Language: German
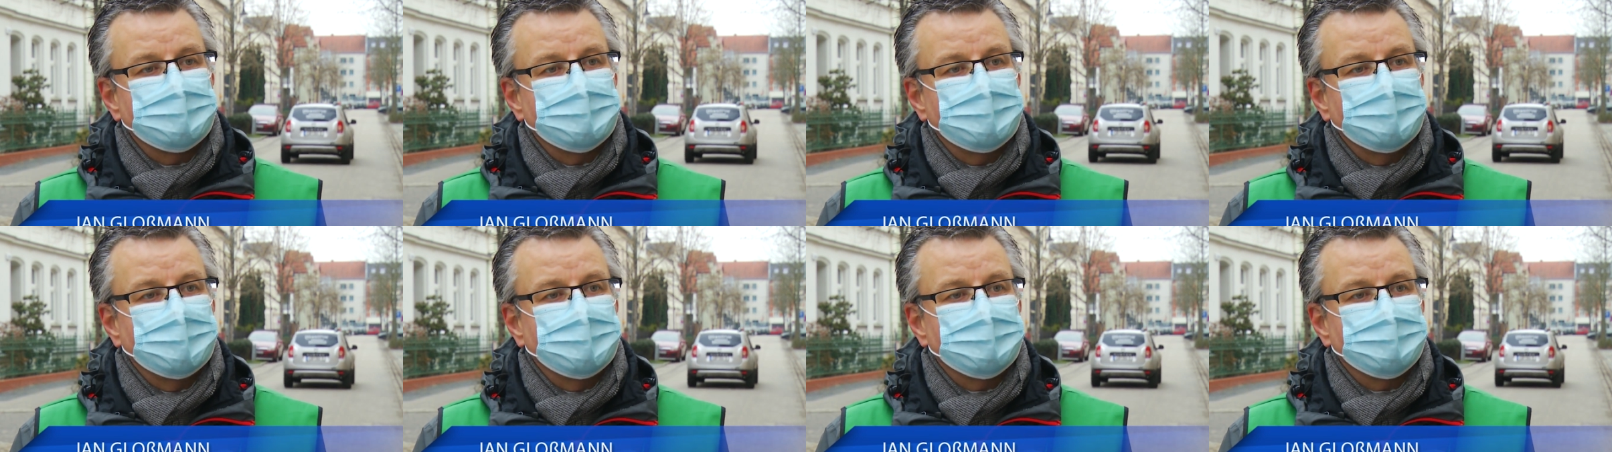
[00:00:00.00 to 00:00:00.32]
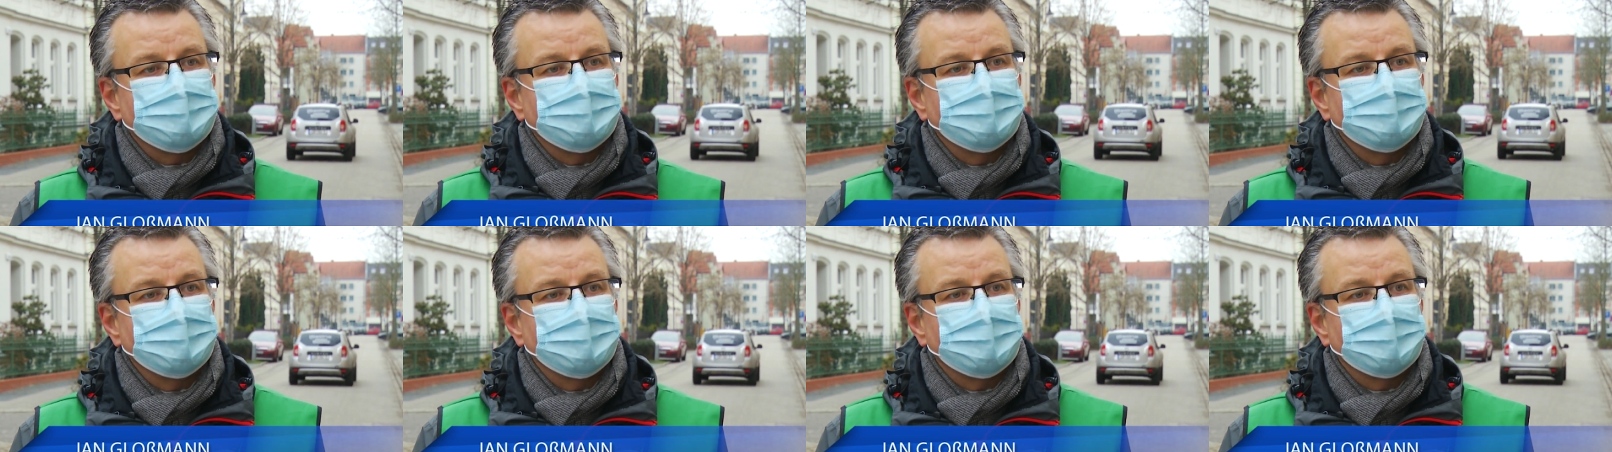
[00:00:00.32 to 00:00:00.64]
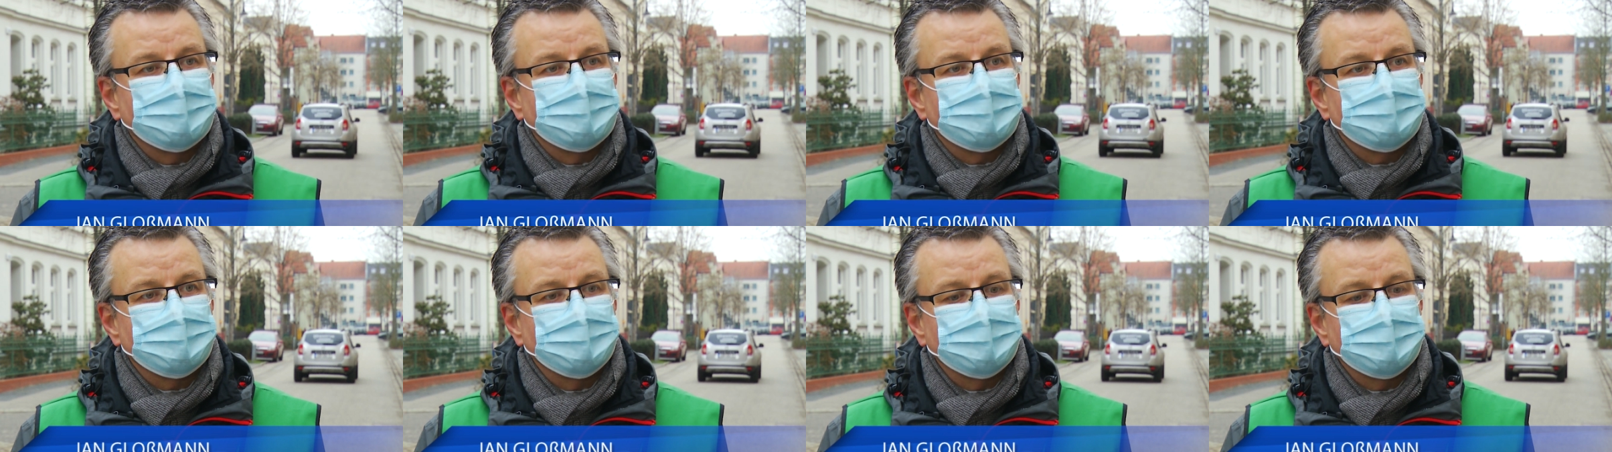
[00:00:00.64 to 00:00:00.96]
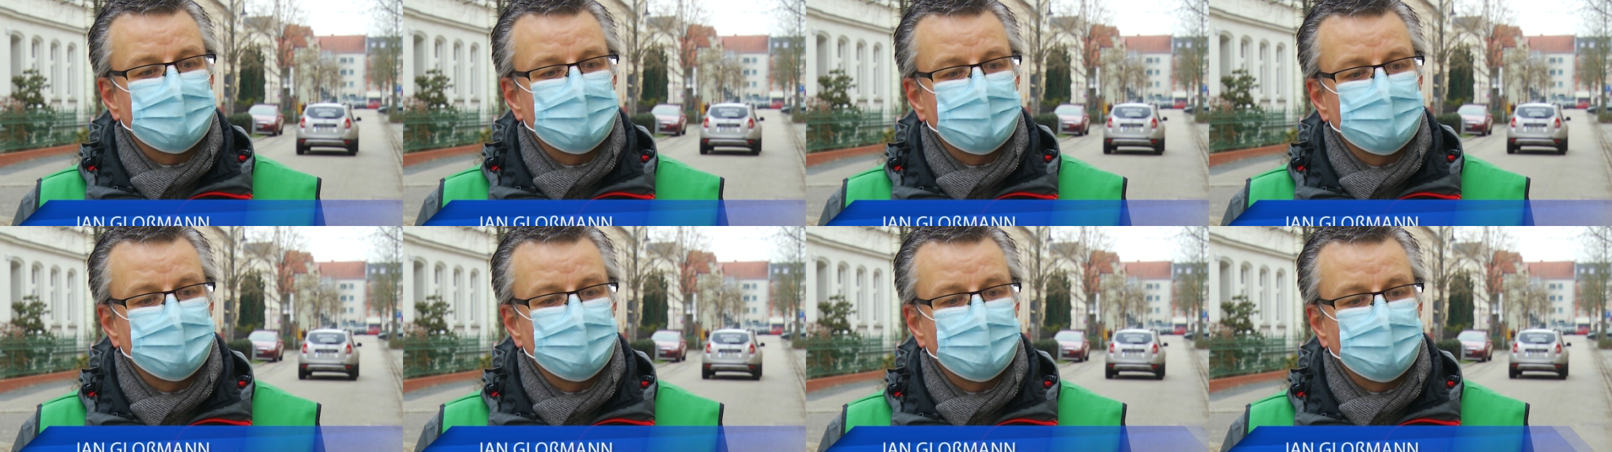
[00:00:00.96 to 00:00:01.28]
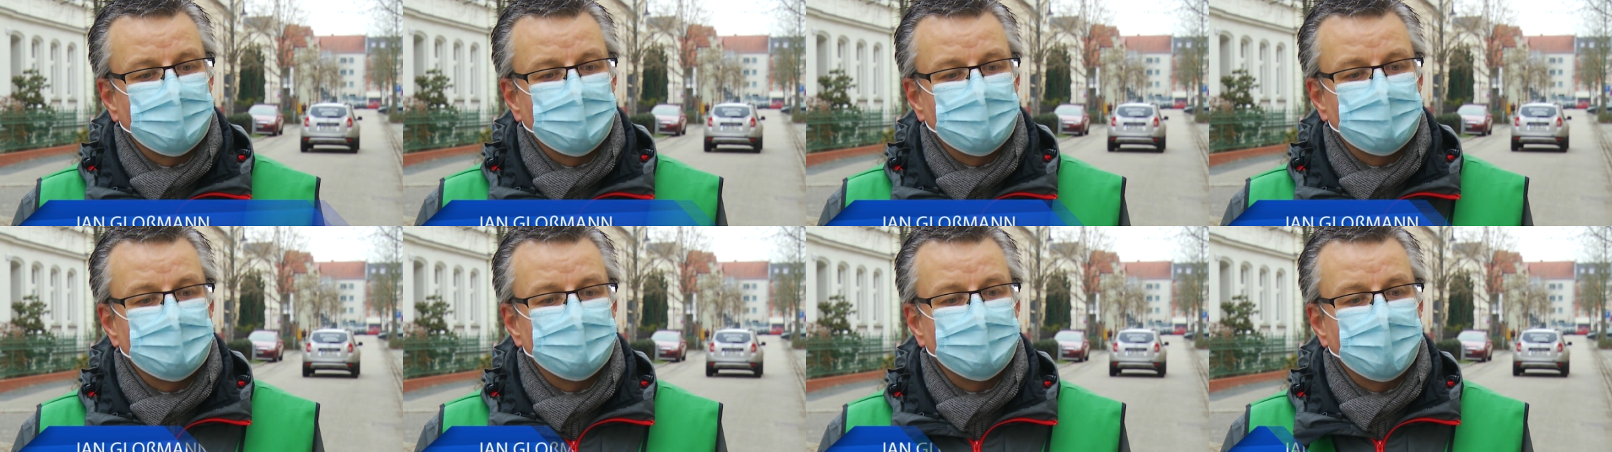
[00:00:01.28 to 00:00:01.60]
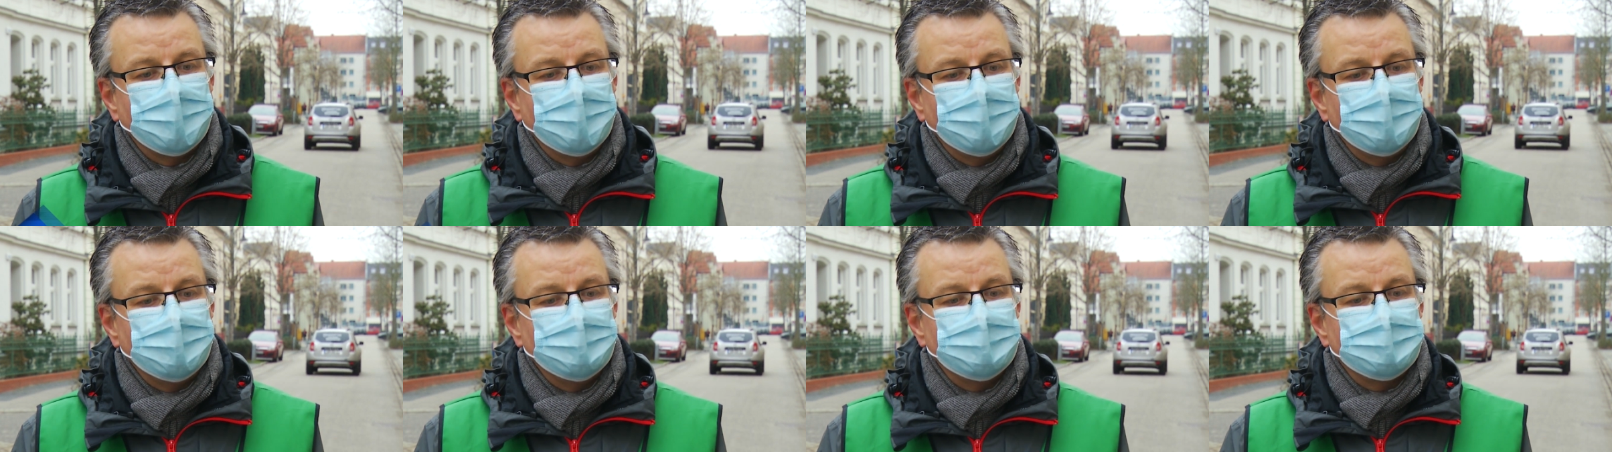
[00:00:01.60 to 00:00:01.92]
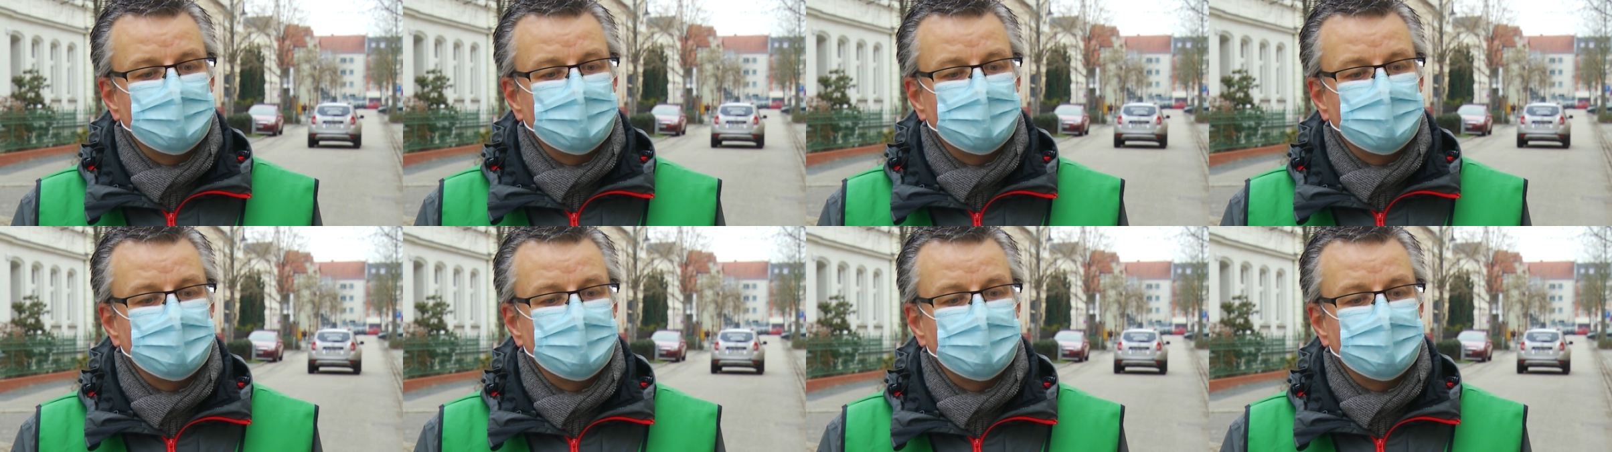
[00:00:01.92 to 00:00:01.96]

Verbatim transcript: die also eine gesonderte Betreuung brauchen.